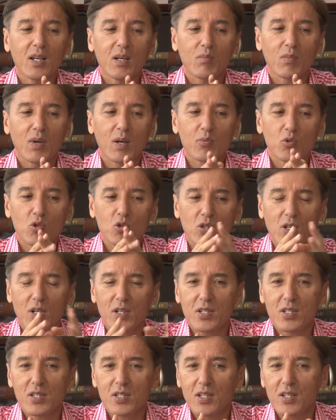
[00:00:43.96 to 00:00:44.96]
Мы обсуждали
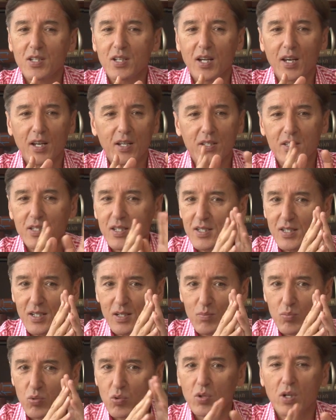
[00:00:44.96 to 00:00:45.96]
сценарий, они
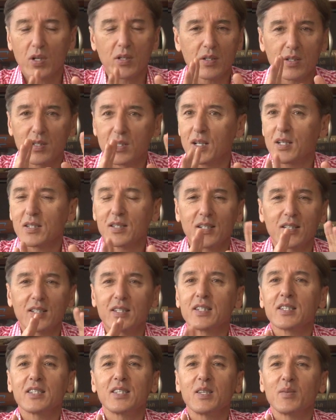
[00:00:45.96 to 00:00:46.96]
сказали, Булат, классно,
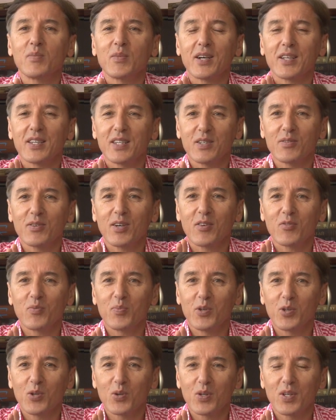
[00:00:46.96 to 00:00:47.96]
надо снимать, давай
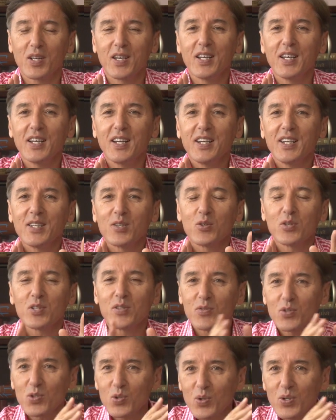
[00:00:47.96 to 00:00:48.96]
вперед. То есть
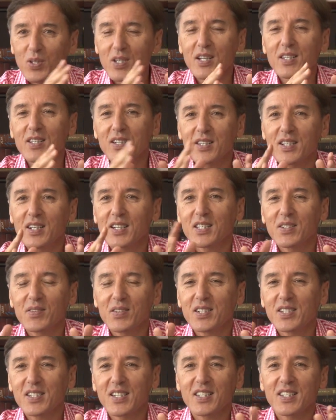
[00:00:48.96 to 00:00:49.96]
и все это
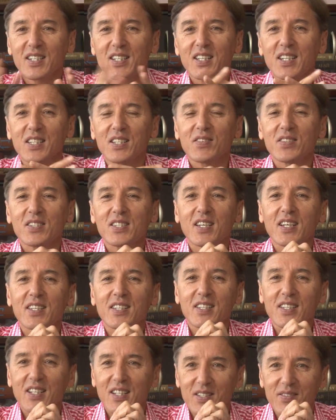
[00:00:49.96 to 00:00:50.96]
откладывалось, откладывалось и
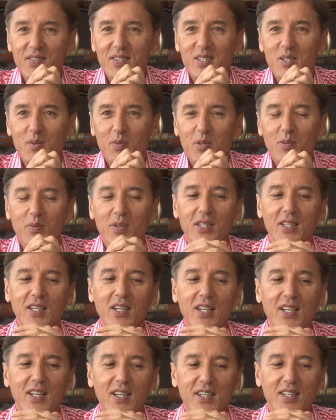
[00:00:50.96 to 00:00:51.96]
откладывается, понимаете?
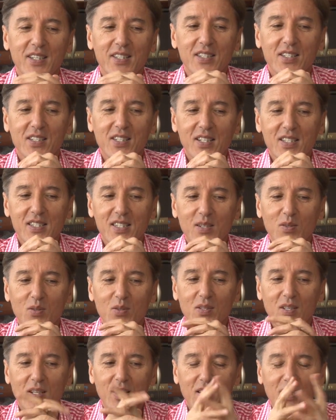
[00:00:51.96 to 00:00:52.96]
И сейчас я
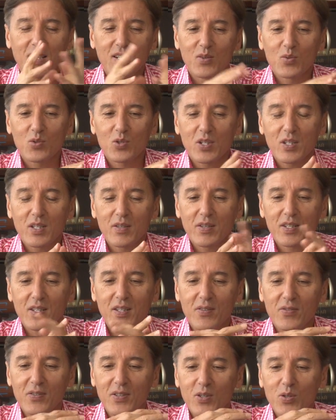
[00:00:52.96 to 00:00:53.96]
вот уже,
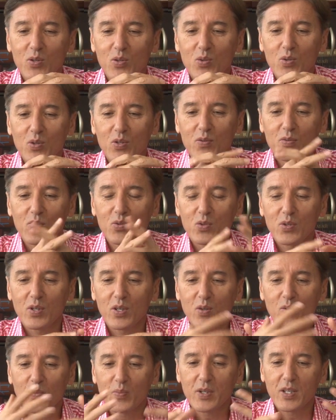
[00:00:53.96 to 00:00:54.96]
наверное, второй год
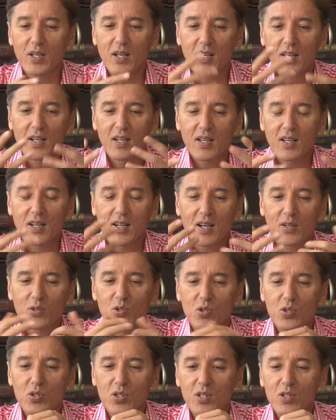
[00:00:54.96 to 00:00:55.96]
внутри у меня
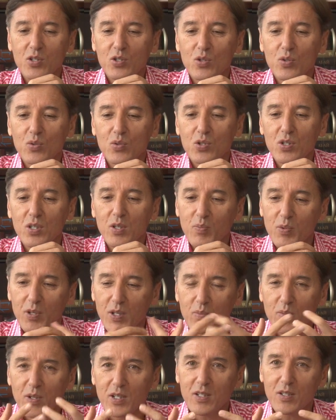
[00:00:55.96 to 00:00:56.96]
ощущение, что нужны
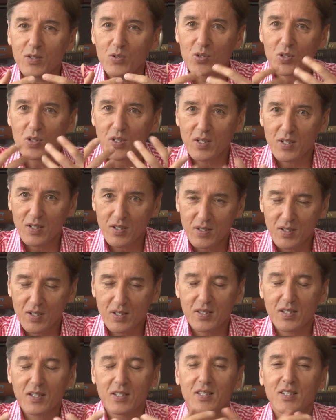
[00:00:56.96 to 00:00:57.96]
перемены, нужно, так
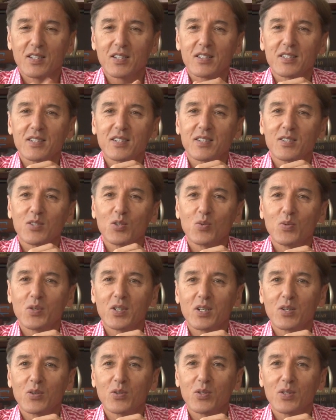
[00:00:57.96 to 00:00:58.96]
сказать, делать новый
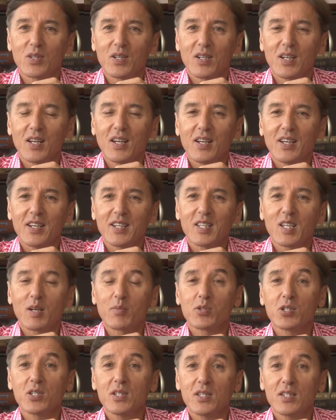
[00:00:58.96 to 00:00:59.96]
какой-то
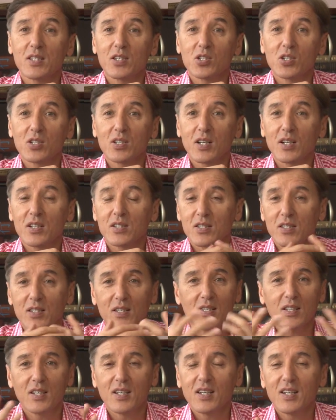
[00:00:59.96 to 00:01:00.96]
этап жизни начинать.
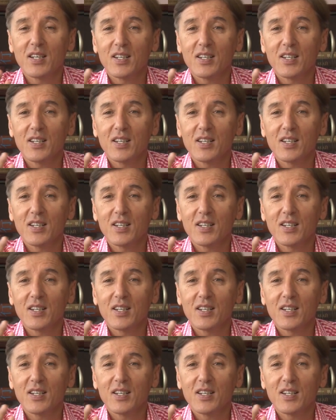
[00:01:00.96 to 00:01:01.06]
И